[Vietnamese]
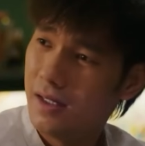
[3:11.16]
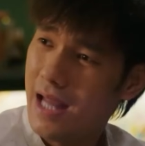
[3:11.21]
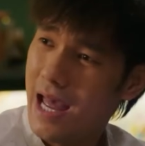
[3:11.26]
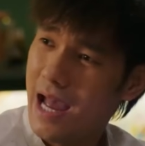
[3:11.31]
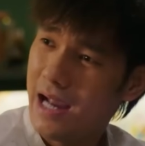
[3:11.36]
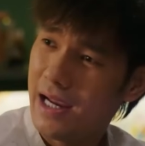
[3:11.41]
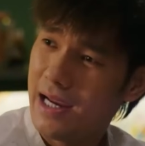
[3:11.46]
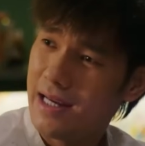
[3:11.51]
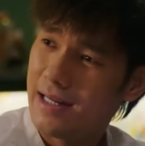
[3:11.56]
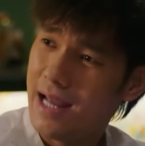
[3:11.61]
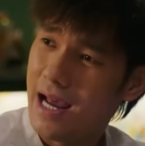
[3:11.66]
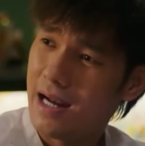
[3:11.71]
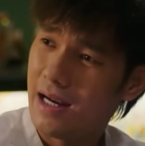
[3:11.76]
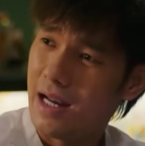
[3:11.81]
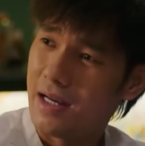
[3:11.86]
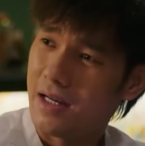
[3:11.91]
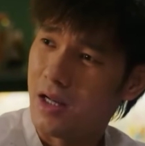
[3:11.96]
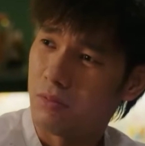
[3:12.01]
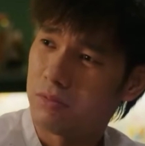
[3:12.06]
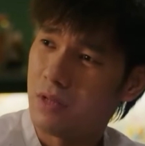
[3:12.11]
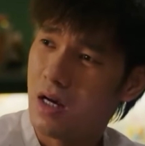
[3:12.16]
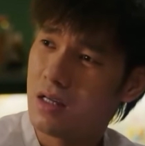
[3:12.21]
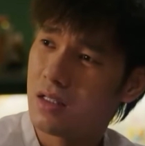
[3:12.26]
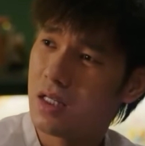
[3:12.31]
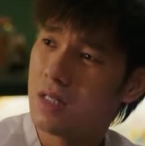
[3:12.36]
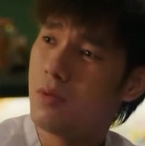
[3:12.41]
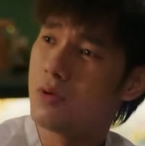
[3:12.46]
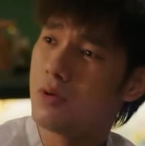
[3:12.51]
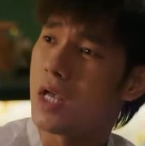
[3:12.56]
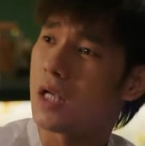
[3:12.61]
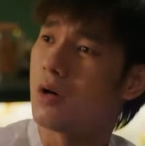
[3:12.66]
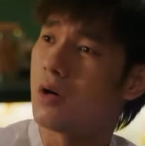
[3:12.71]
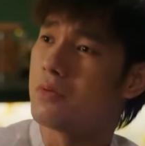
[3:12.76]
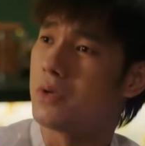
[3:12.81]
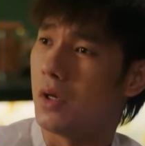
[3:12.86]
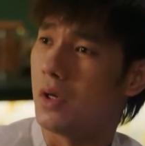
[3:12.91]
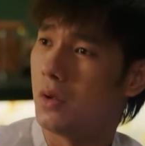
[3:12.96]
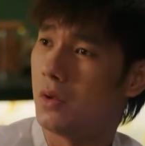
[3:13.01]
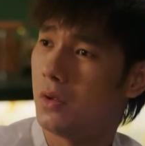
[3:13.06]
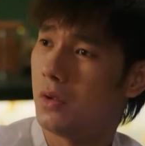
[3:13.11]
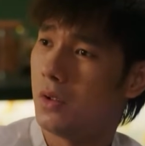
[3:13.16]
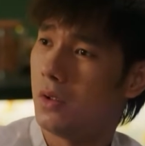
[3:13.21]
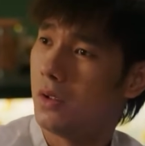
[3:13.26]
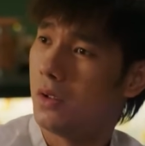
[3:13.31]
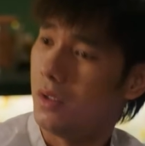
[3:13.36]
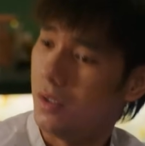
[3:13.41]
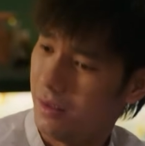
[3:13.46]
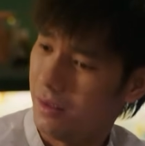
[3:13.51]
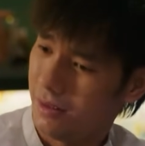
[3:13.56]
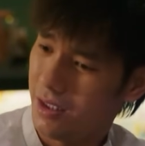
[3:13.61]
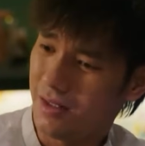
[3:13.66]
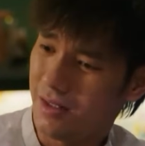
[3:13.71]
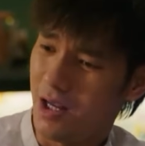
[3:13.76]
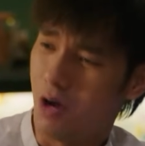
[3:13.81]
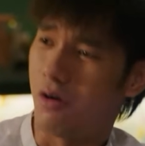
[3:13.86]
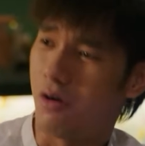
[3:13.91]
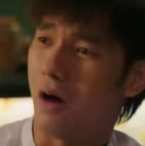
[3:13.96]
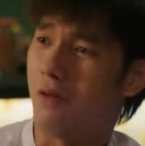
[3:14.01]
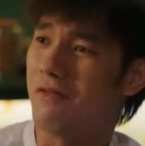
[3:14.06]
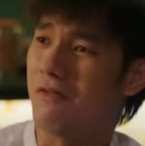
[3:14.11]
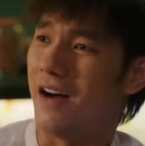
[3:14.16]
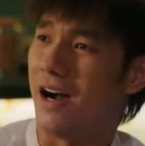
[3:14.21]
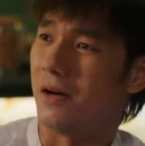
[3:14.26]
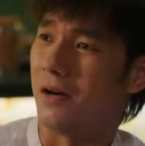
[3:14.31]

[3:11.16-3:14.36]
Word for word: đang yên đang lành độc thân sướng muốn chết không chịu thích đâu gông